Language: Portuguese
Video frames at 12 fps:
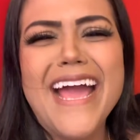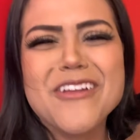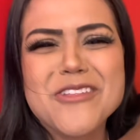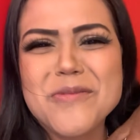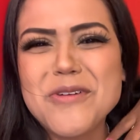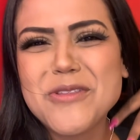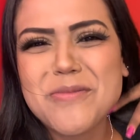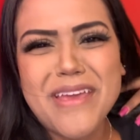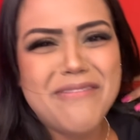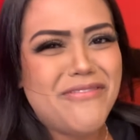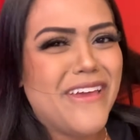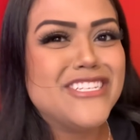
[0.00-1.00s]
Ai, eu tô muito
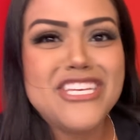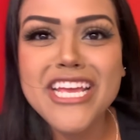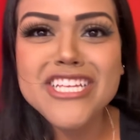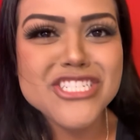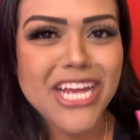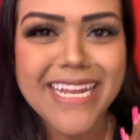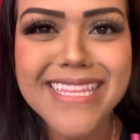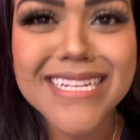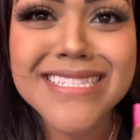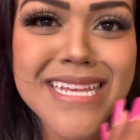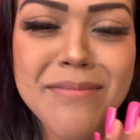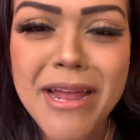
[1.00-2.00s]
bem Gente, a
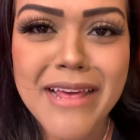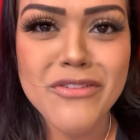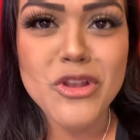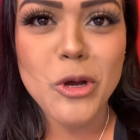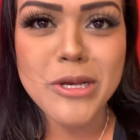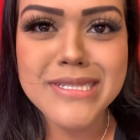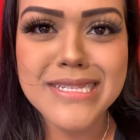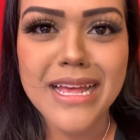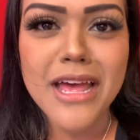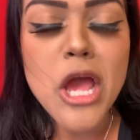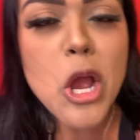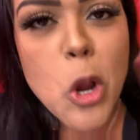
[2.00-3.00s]
letra C é
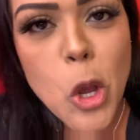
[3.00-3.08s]
maravilhosa.